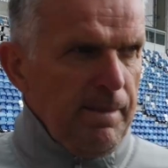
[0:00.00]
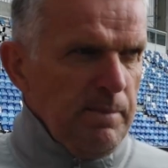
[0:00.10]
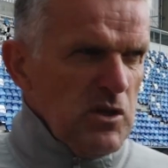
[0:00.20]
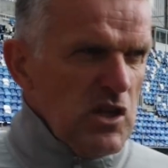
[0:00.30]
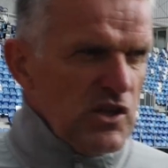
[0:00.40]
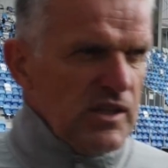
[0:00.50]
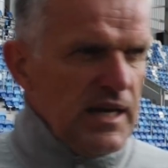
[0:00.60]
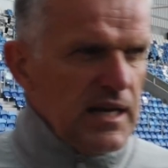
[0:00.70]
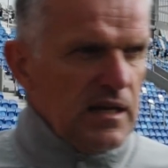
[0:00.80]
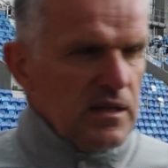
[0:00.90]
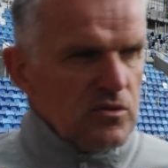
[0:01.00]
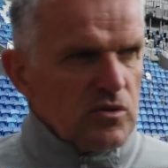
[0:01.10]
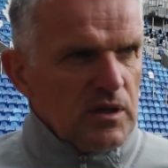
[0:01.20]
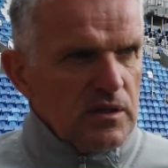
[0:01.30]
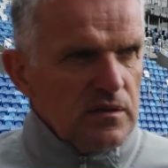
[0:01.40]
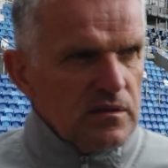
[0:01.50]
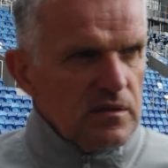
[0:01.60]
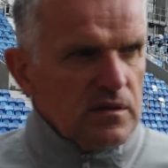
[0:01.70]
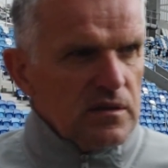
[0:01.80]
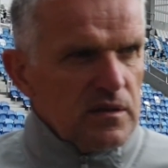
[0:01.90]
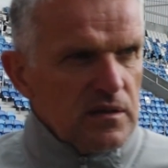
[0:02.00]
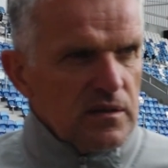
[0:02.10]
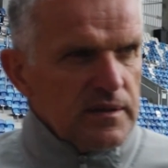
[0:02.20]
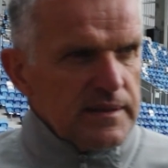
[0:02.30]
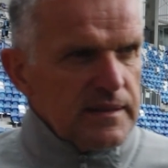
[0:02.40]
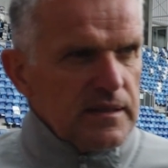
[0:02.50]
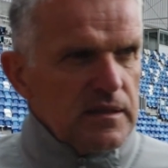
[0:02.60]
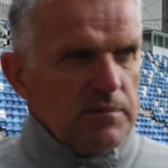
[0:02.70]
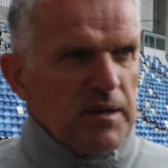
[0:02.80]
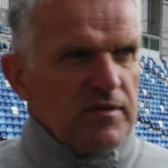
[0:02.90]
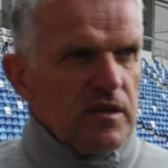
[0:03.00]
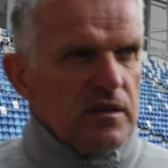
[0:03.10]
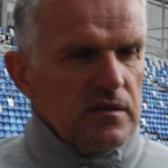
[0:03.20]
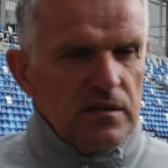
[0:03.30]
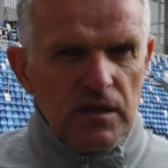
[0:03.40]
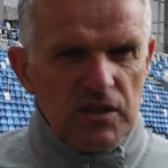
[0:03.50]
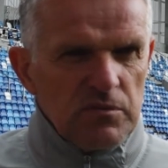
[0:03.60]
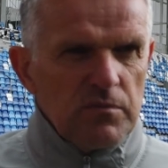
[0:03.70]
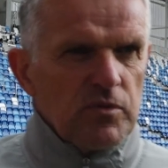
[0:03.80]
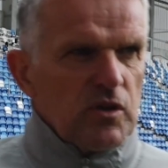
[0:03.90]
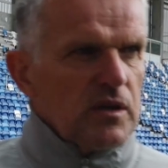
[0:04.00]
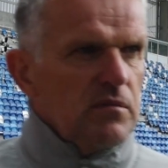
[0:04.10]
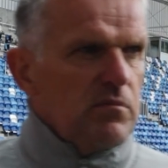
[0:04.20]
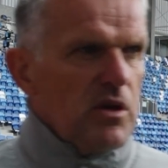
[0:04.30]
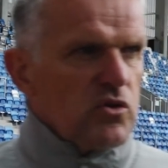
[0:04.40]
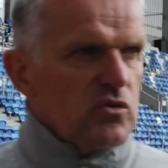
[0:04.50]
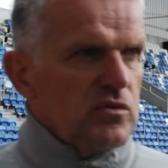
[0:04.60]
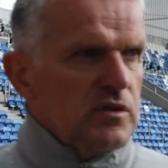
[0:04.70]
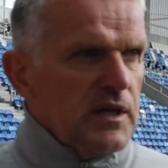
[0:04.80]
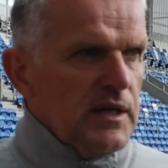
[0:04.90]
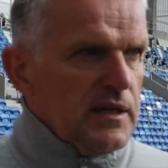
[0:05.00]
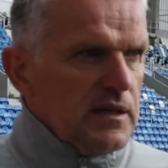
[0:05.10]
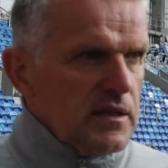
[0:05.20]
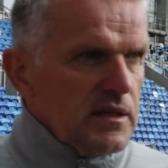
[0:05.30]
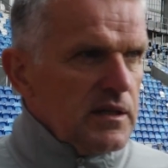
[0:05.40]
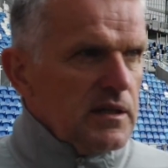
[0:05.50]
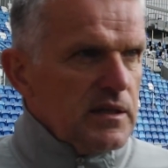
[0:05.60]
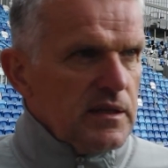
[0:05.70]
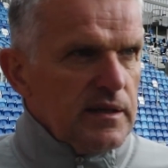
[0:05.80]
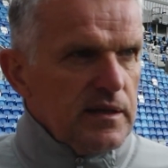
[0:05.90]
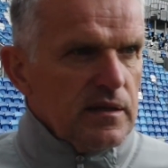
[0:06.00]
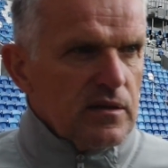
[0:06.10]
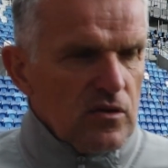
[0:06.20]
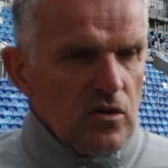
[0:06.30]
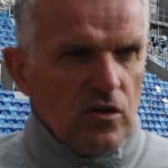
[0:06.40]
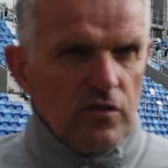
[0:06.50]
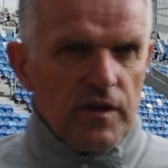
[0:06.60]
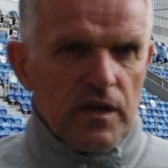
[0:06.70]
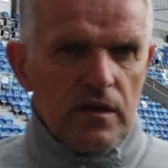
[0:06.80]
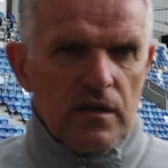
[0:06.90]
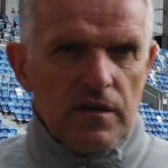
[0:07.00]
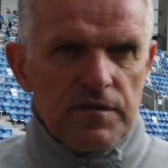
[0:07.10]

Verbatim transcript: Myślę, że tak, ale tutaj e, naprawdę nie chciałbym po takim meczu e, kogokolwiek e,